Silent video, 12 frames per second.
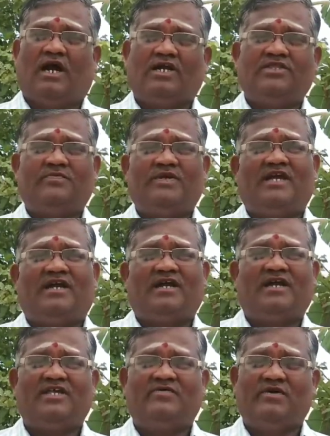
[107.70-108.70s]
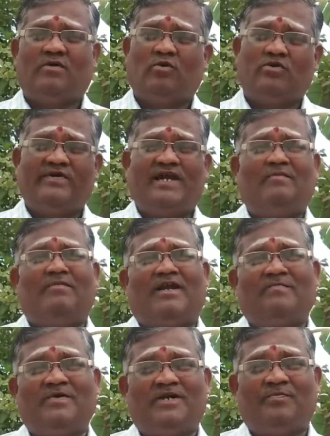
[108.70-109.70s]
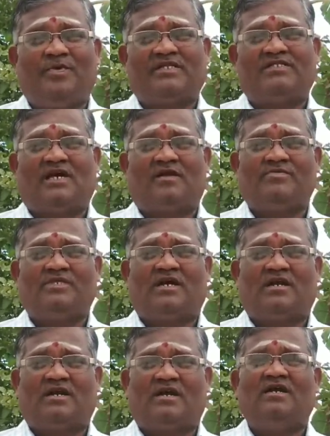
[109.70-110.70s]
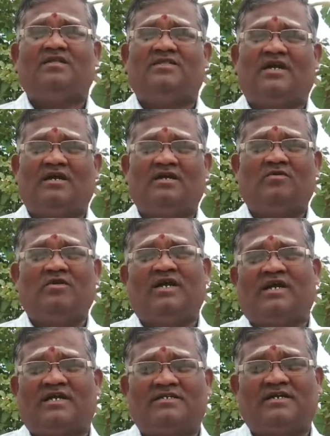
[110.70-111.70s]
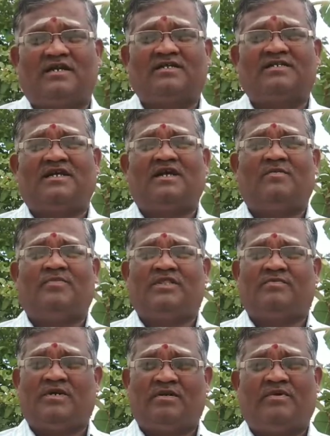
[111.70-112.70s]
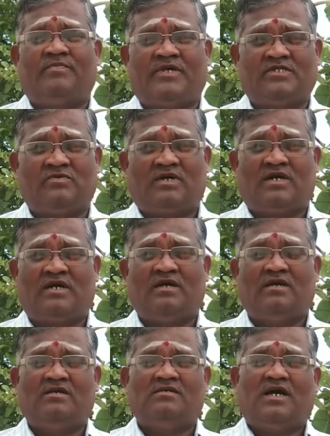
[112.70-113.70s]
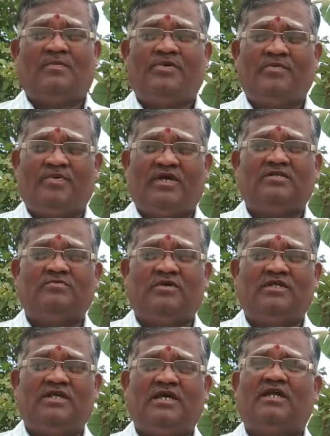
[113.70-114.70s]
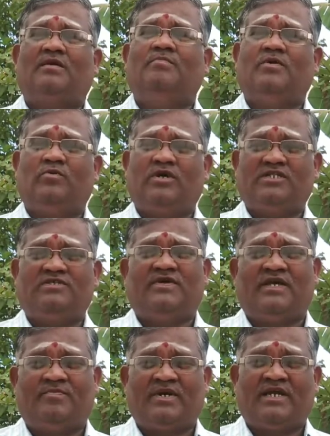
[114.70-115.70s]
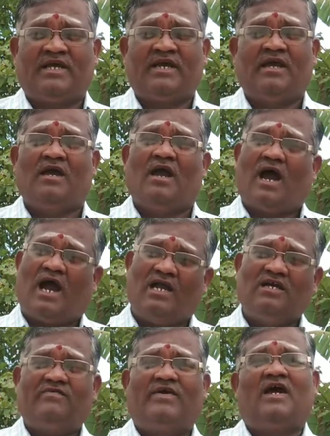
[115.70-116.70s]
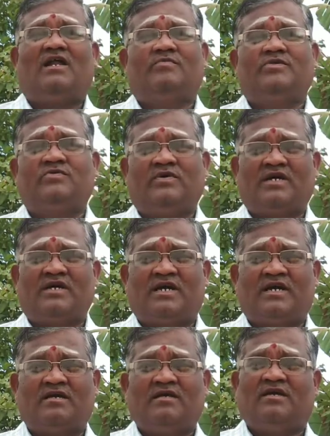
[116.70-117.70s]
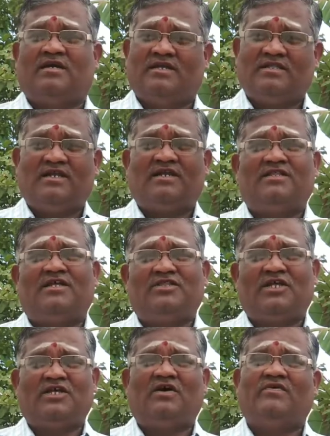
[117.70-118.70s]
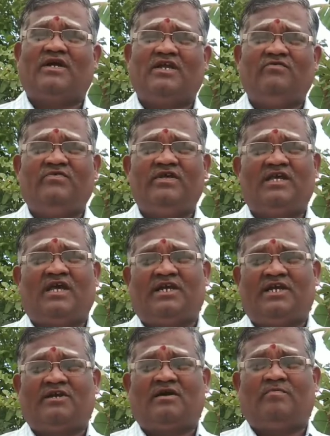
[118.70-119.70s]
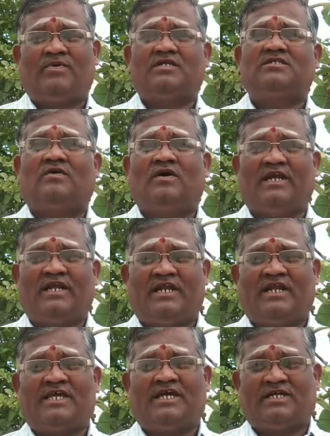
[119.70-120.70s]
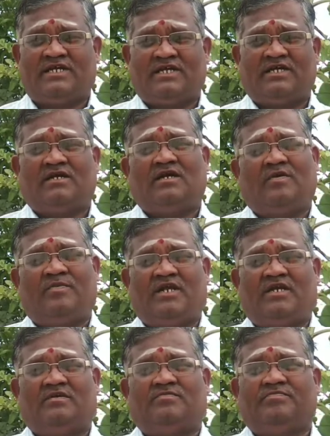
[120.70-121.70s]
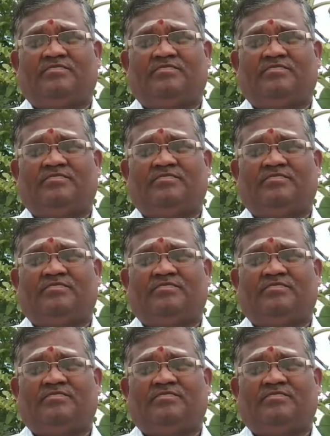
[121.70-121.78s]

அடுத்தபடியாக இவங்க ஒருவேளை மனம் விட்டு பேச ஆரம்பித்தாங்கன்னா தங்களுக்குள்ள கஷ்ட நஷ்டங்களை பற்றி மட்டுமே பேசுவாங்க அப்படி பேசும்பொழுது ரொம்ப உணர்ச்சி வயப்பட்டு அழுகவே ஆரம்பிச்சிருவாங்கங்க இதிலிருந்தே தெரியும் அவங்க இன்ஃபீரியாரிட்டி காம்ப்ளெக்ஸ் அவங்கள்ட்ட நிறையா இருக்குது அப்படின்னு